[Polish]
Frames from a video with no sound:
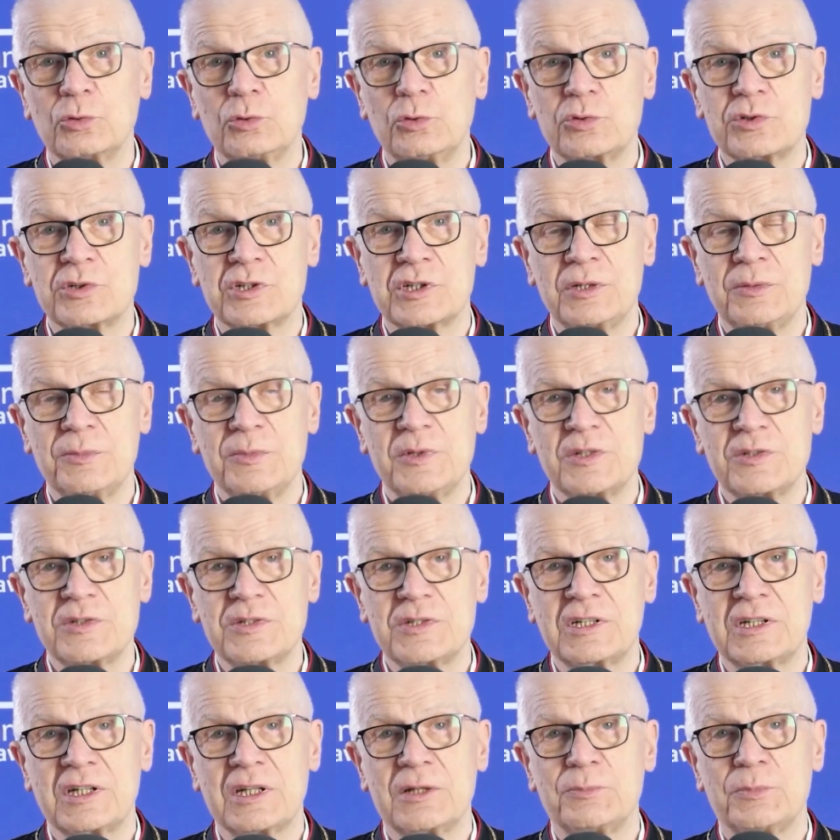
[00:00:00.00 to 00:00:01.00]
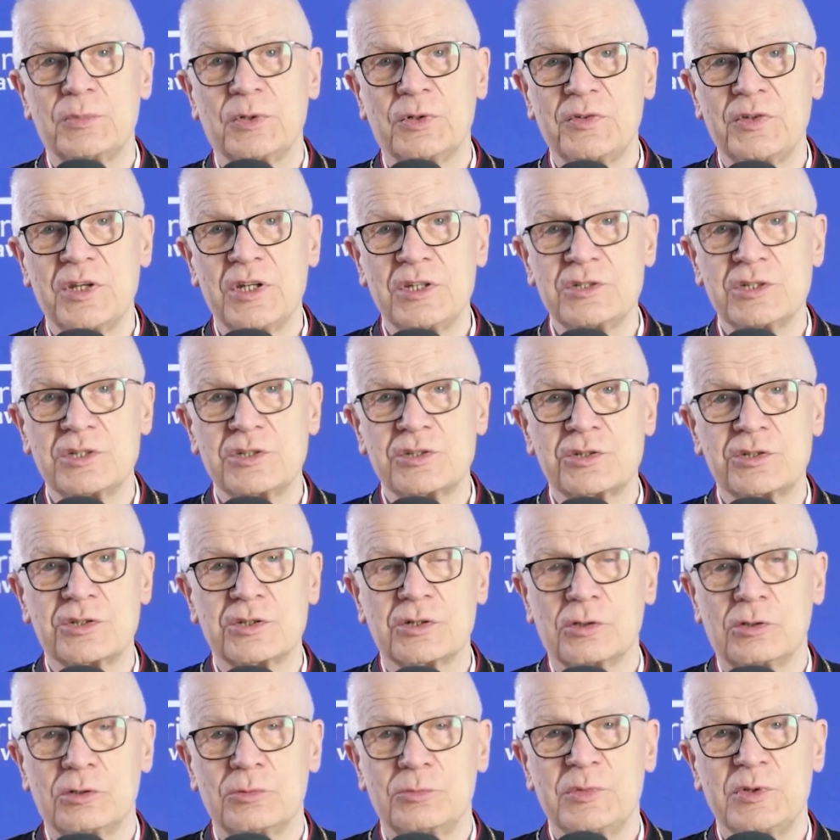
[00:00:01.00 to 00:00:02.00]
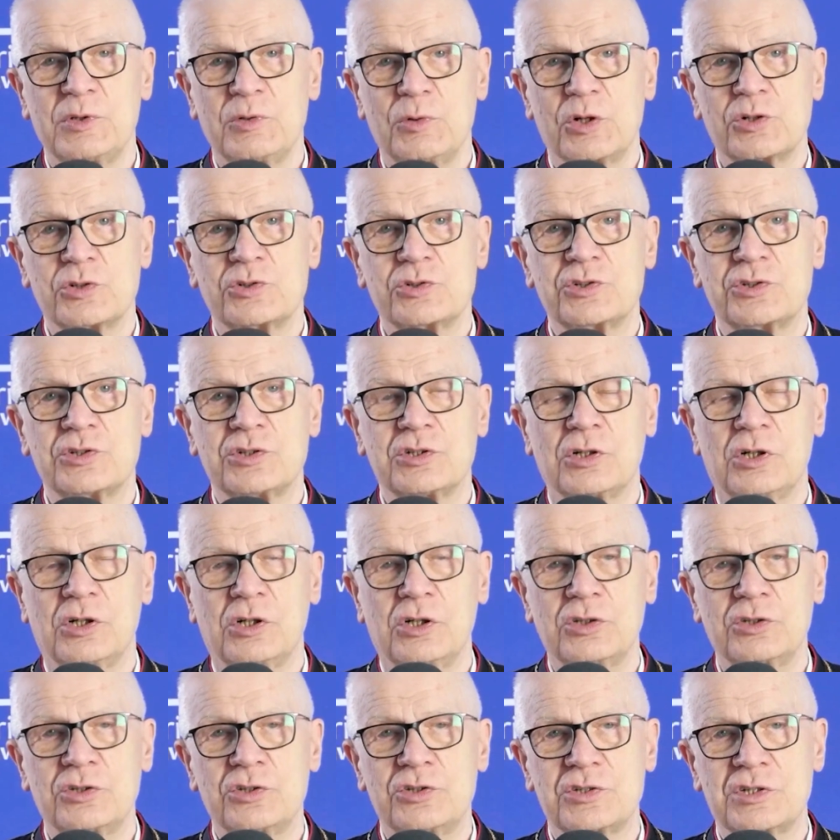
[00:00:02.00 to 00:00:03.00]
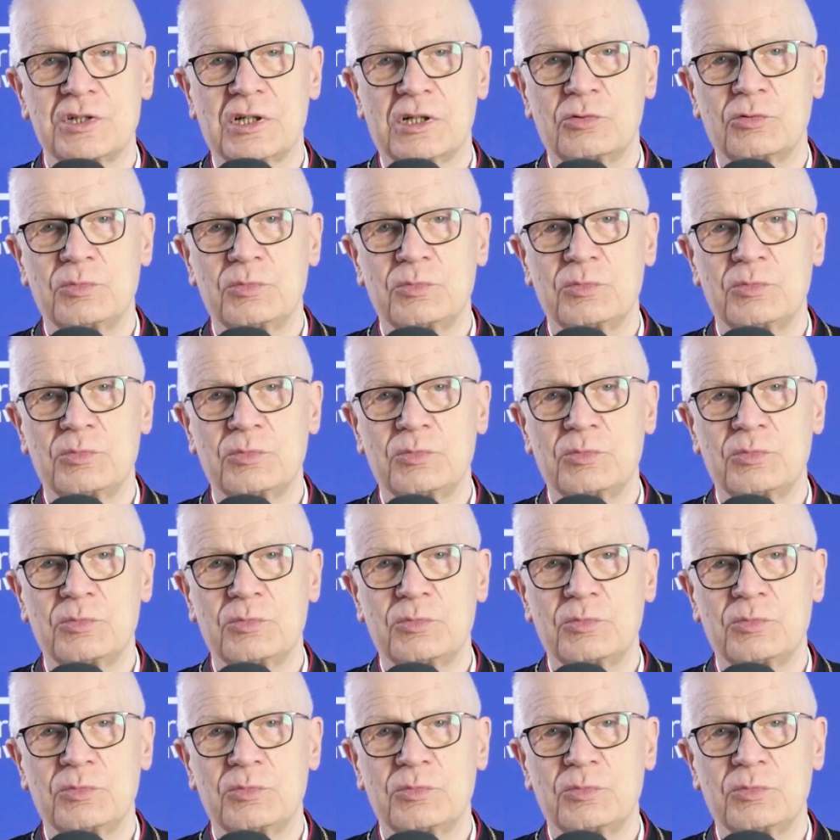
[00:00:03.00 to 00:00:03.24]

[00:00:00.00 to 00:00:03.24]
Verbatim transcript: ludzkim językiem powiedzieć o miłości Ojca,